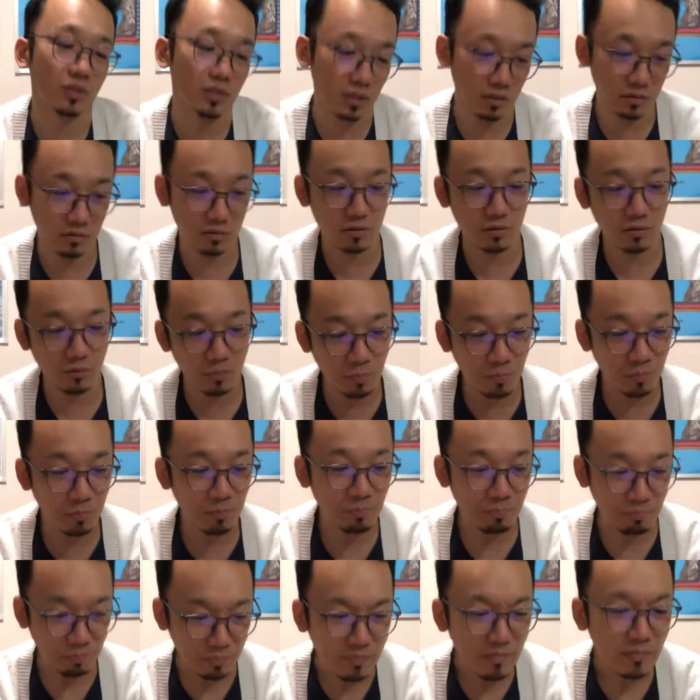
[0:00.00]
してる
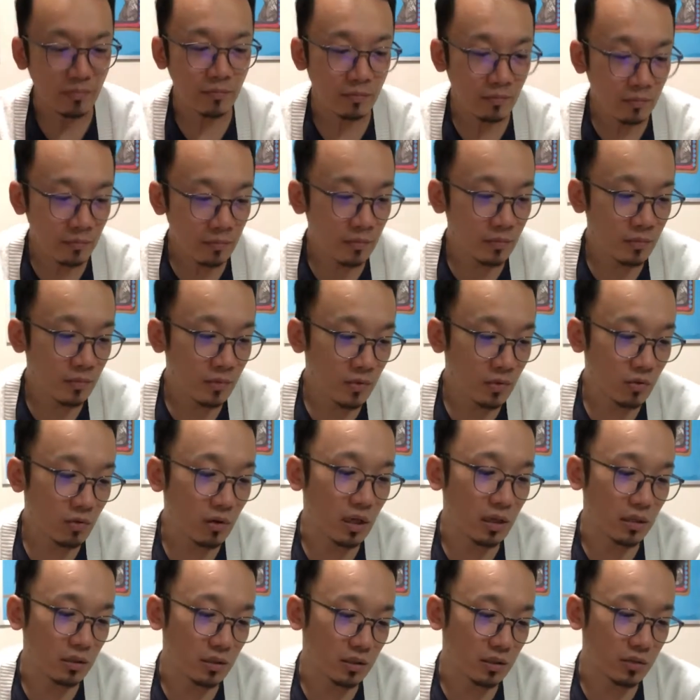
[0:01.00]
んですと
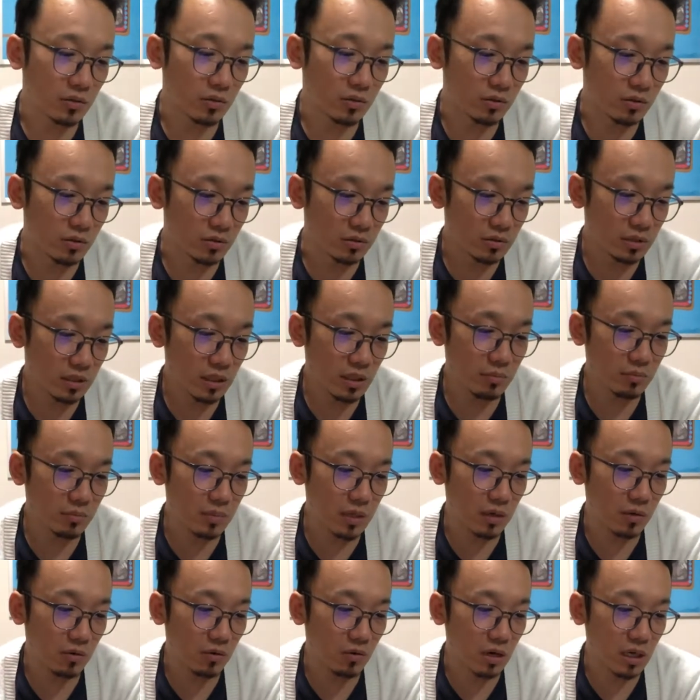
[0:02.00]
かいろいろで
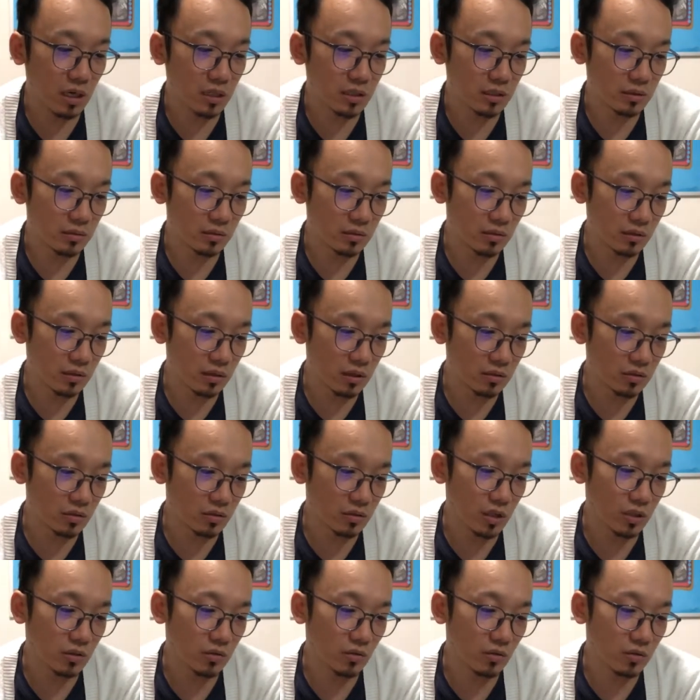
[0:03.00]
まあ他にそ
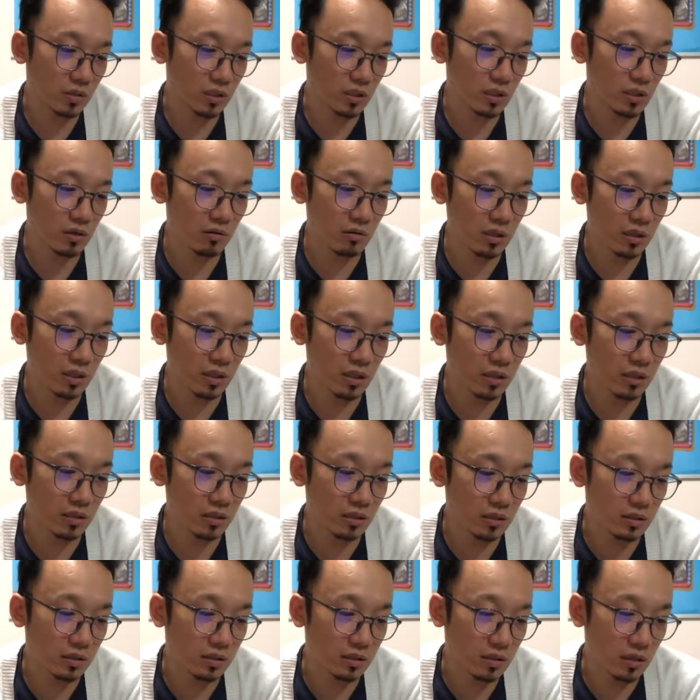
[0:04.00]
の後沖縄
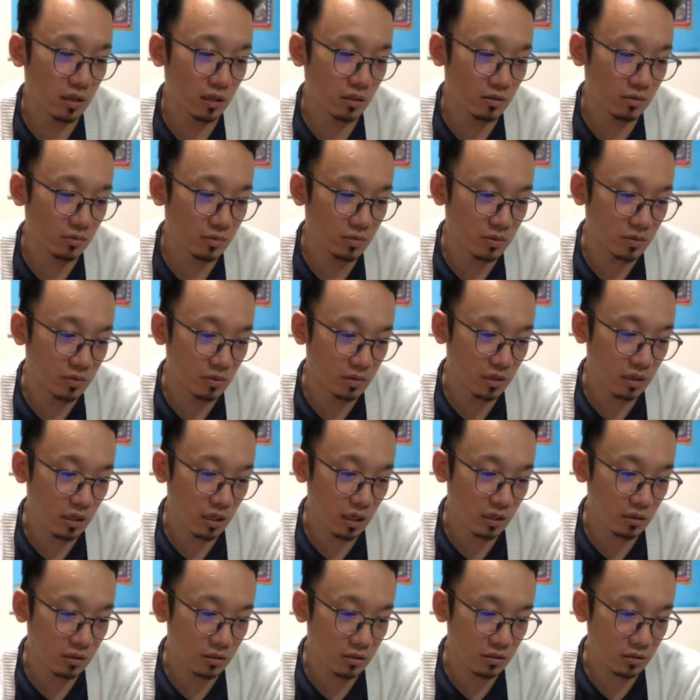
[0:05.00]
県立博物
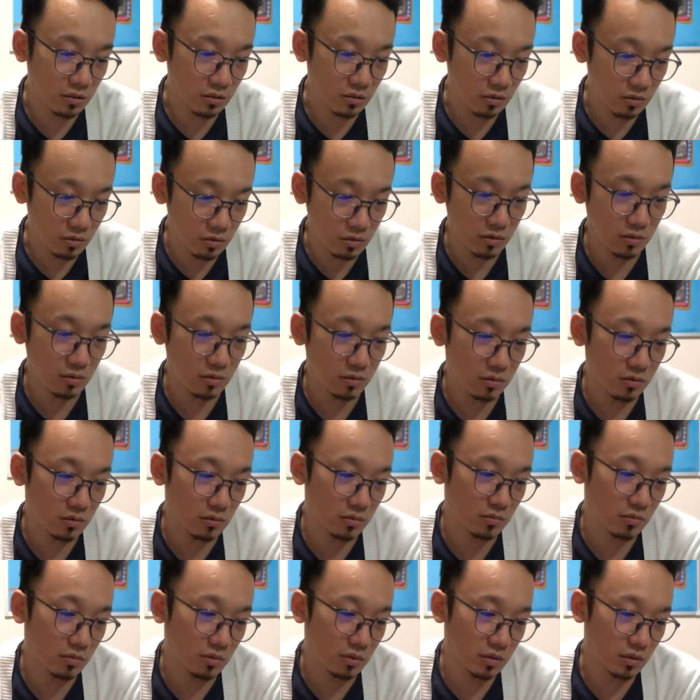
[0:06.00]
館の、
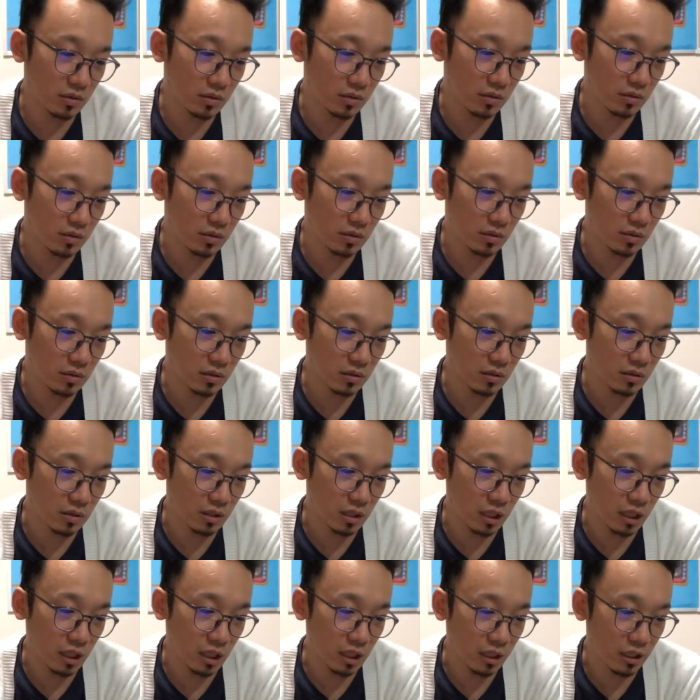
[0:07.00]

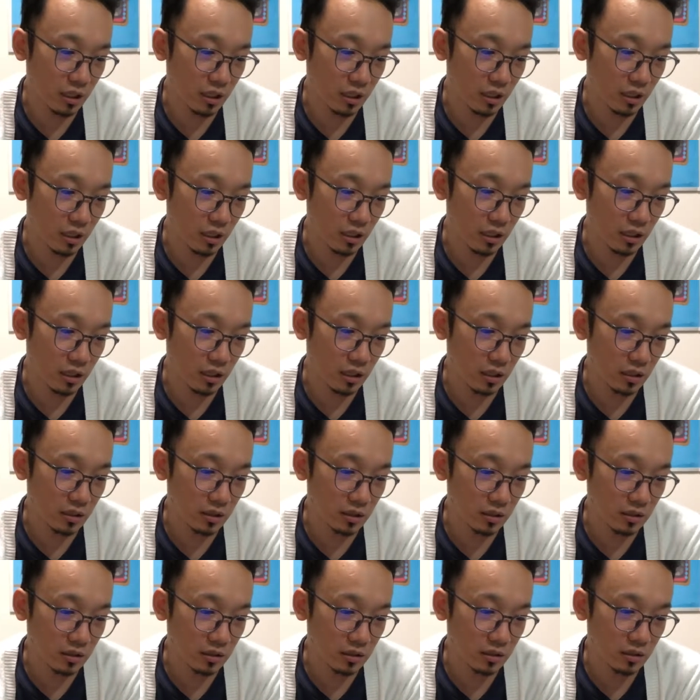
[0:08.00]

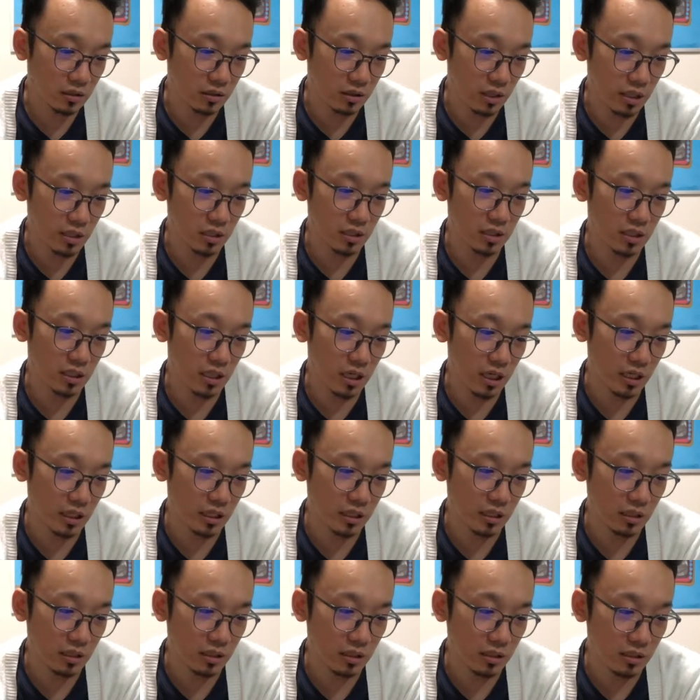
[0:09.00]
えー、展示
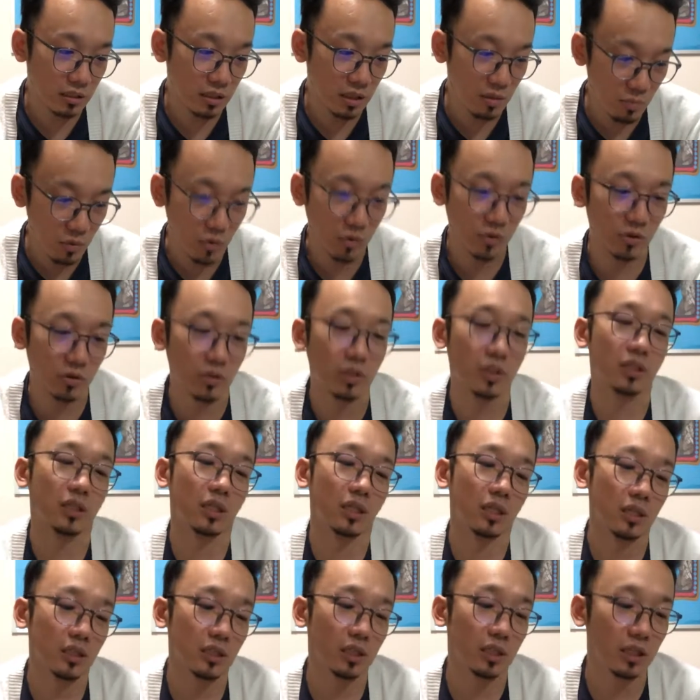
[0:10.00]
会でも拒否
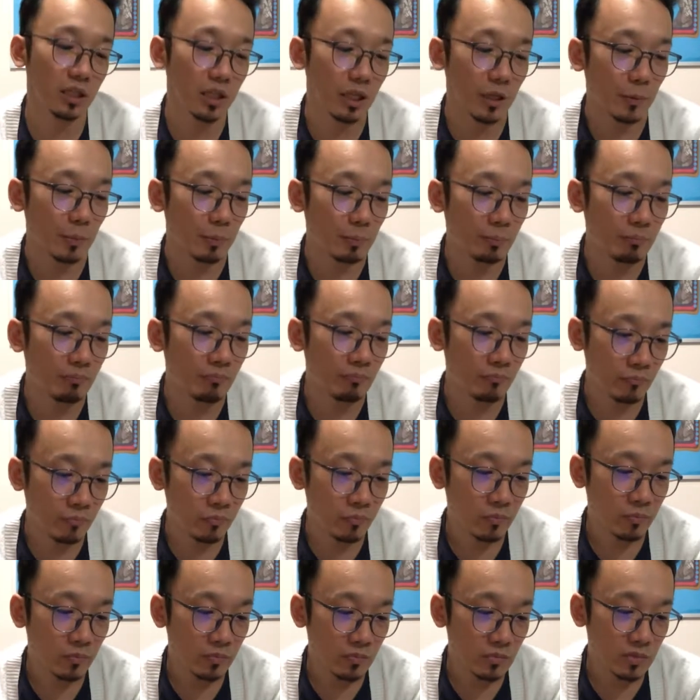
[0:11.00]
されてて
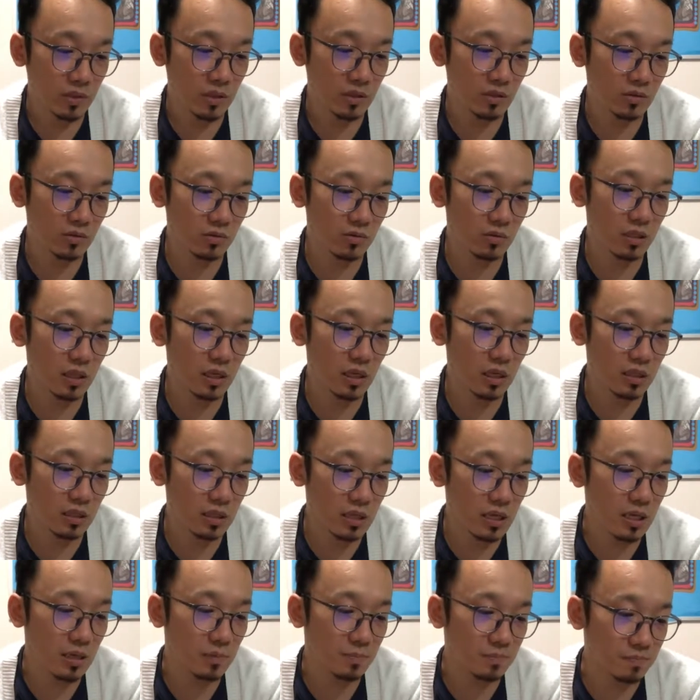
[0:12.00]
でその中
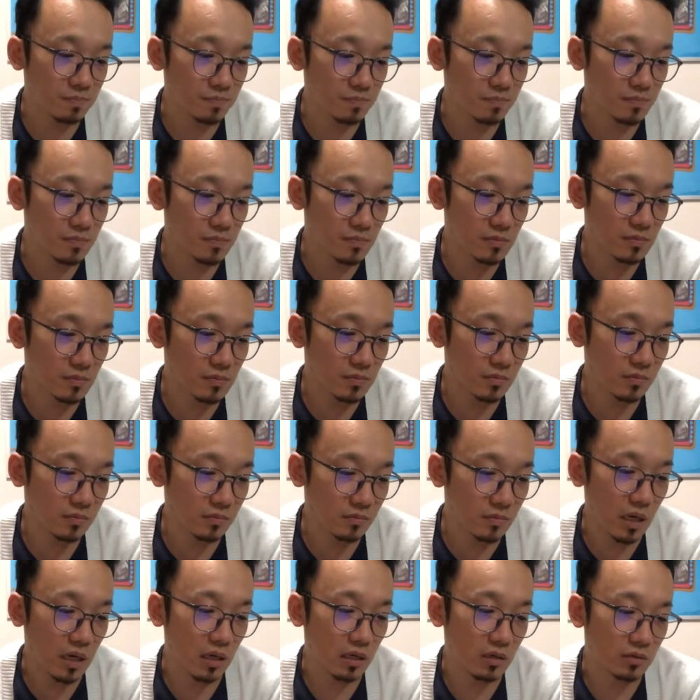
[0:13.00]
で
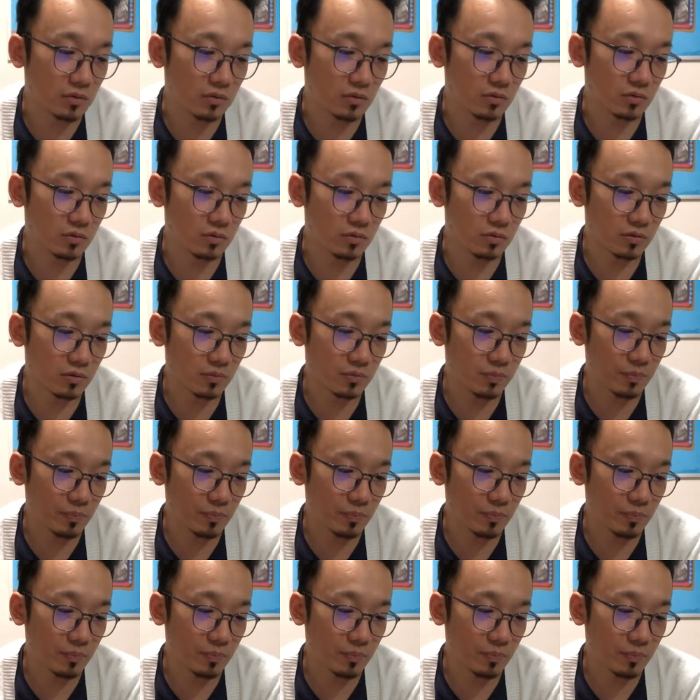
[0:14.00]
まあその